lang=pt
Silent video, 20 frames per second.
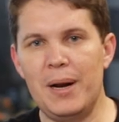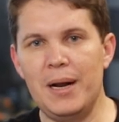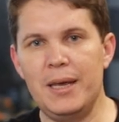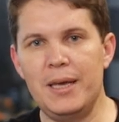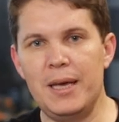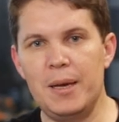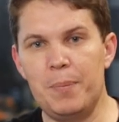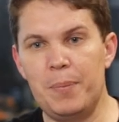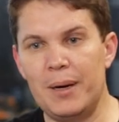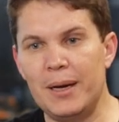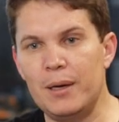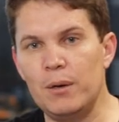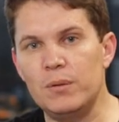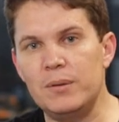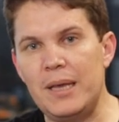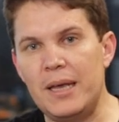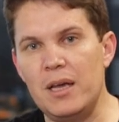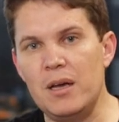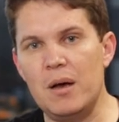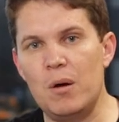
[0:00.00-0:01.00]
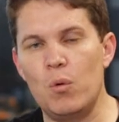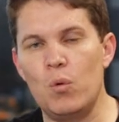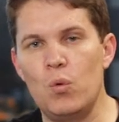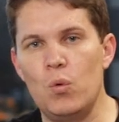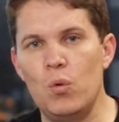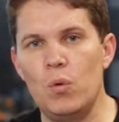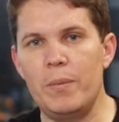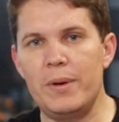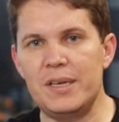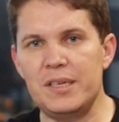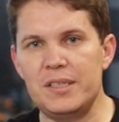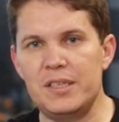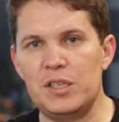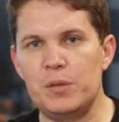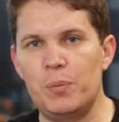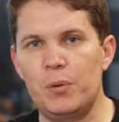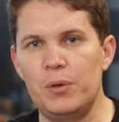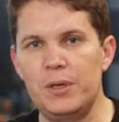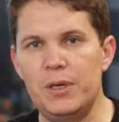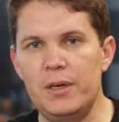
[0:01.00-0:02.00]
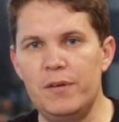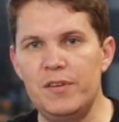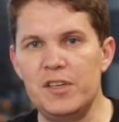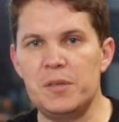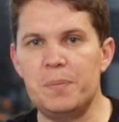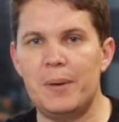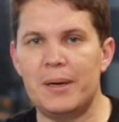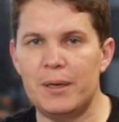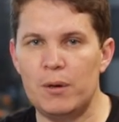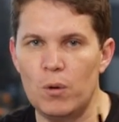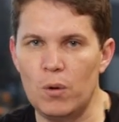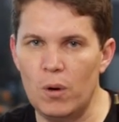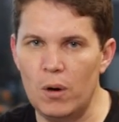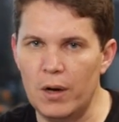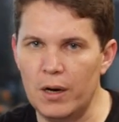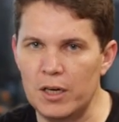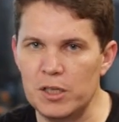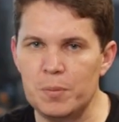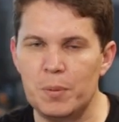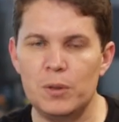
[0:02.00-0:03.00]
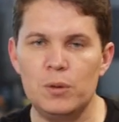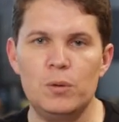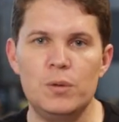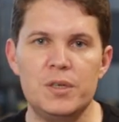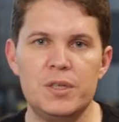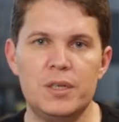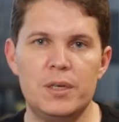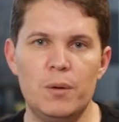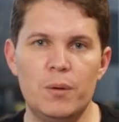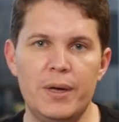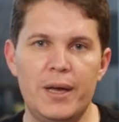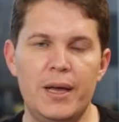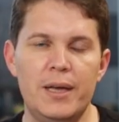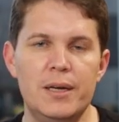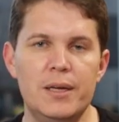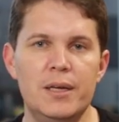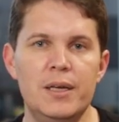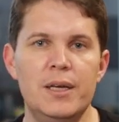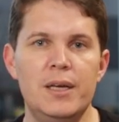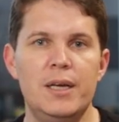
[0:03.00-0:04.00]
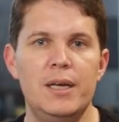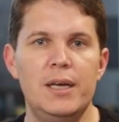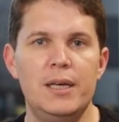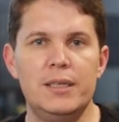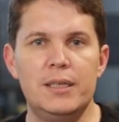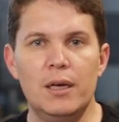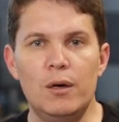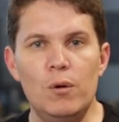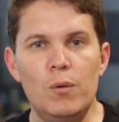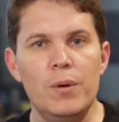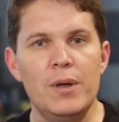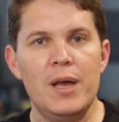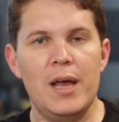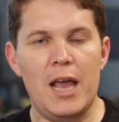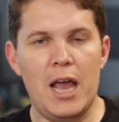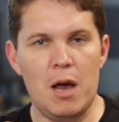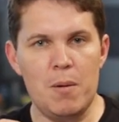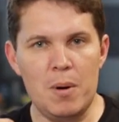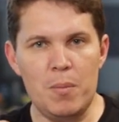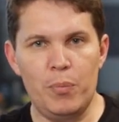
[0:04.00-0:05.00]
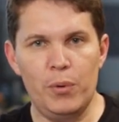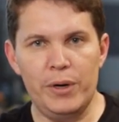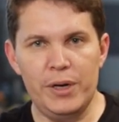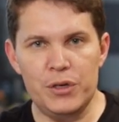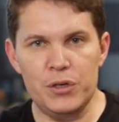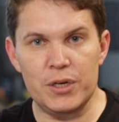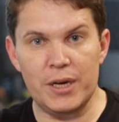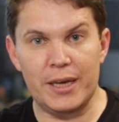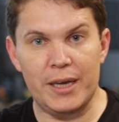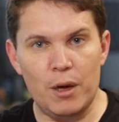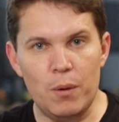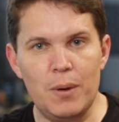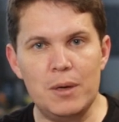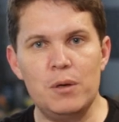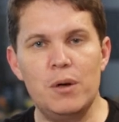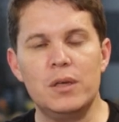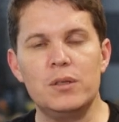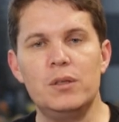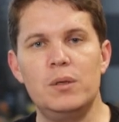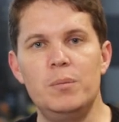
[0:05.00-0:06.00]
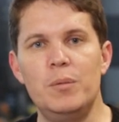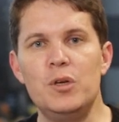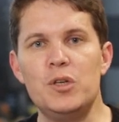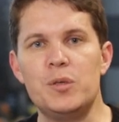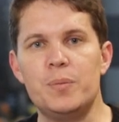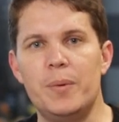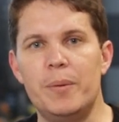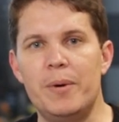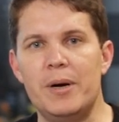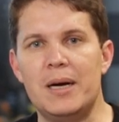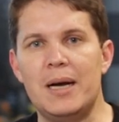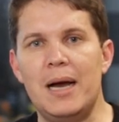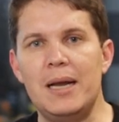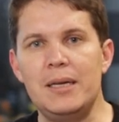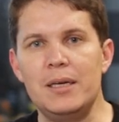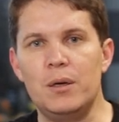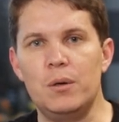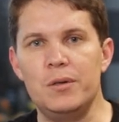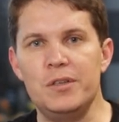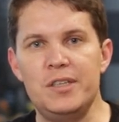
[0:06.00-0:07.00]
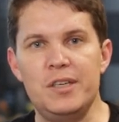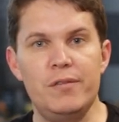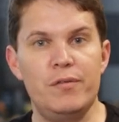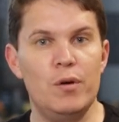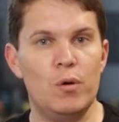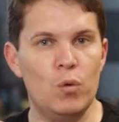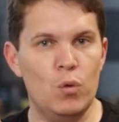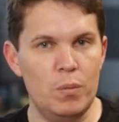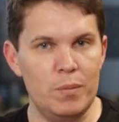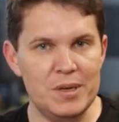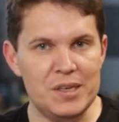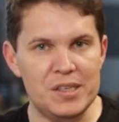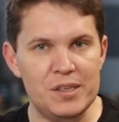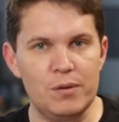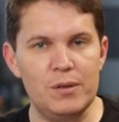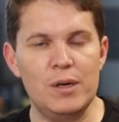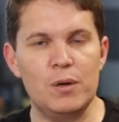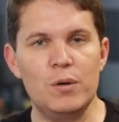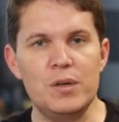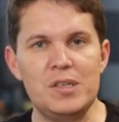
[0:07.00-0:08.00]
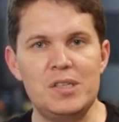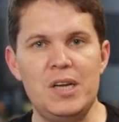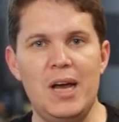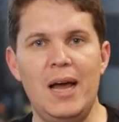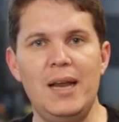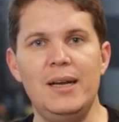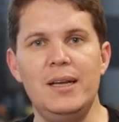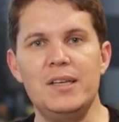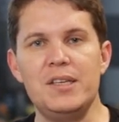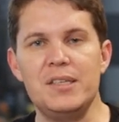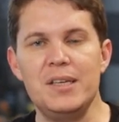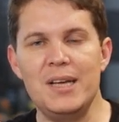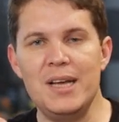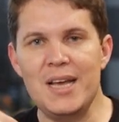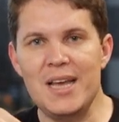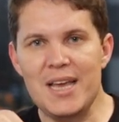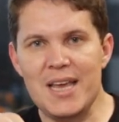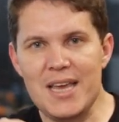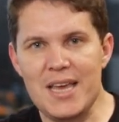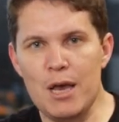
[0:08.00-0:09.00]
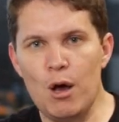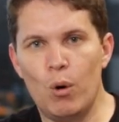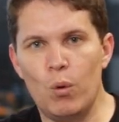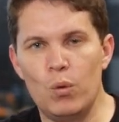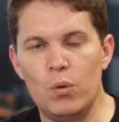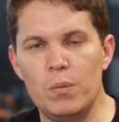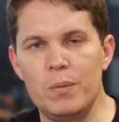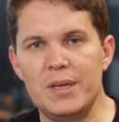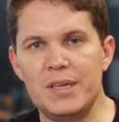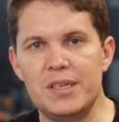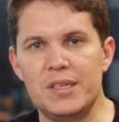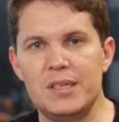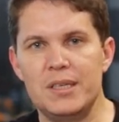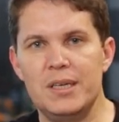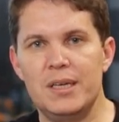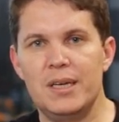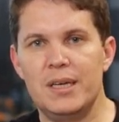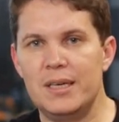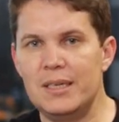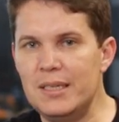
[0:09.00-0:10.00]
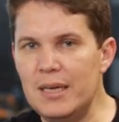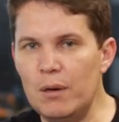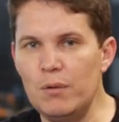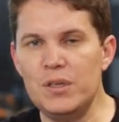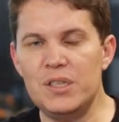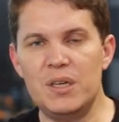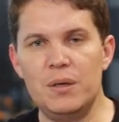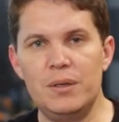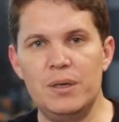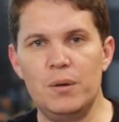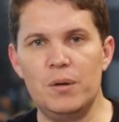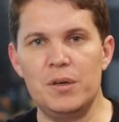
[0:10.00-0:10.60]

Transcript: para quê? Para que eu tenha algumas disponíveis para que eu coloque os produtos que eu queira. Então, é uma política que eu adoto no meu supermercado, inclusive algumas são negociadas e algumas não são